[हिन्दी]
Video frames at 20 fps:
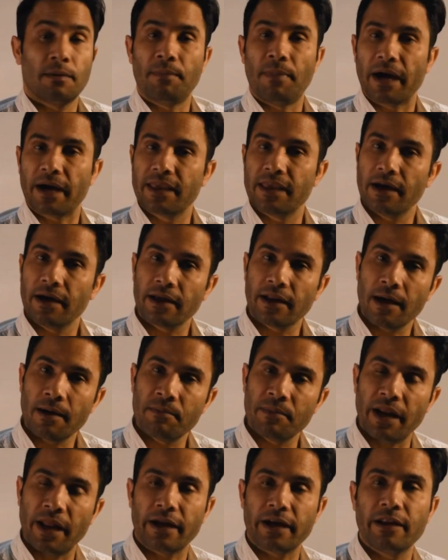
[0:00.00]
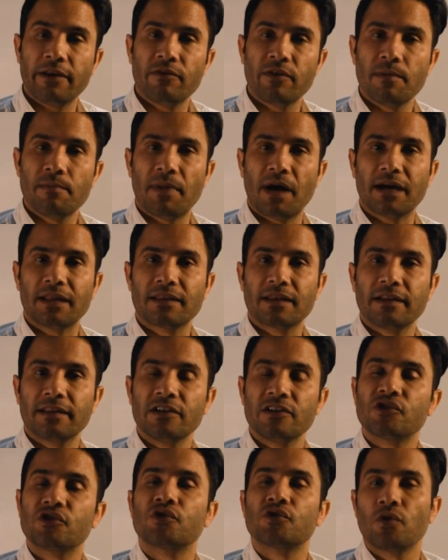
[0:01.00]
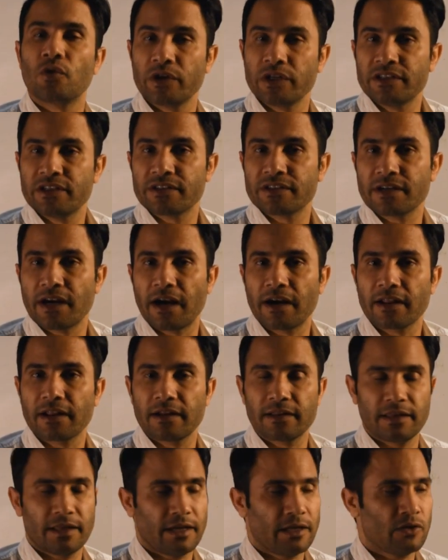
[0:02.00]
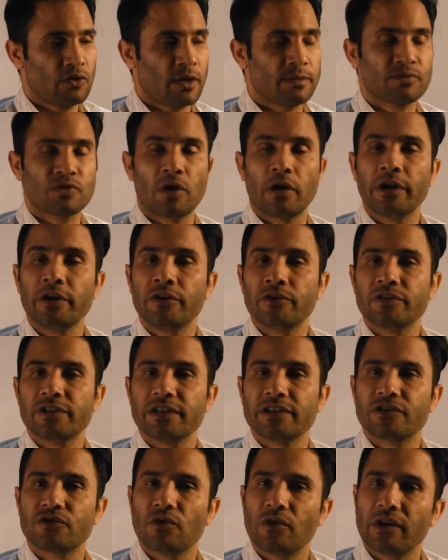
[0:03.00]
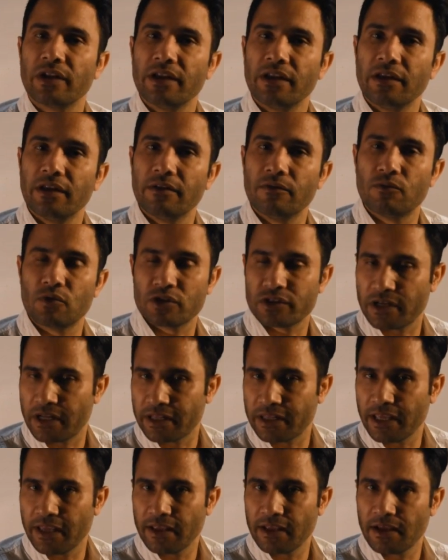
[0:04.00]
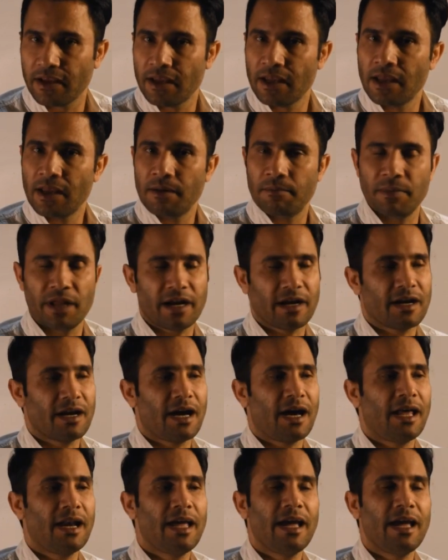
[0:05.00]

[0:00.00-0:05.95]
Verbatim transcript: बाकी अगर हम नेगेटिव की बात करते हैं स्टोरी से स्टार्ट करते हैं तो आई एम सॉरी टू से स्टोरी वॉज नथिंग मेरा ख्याल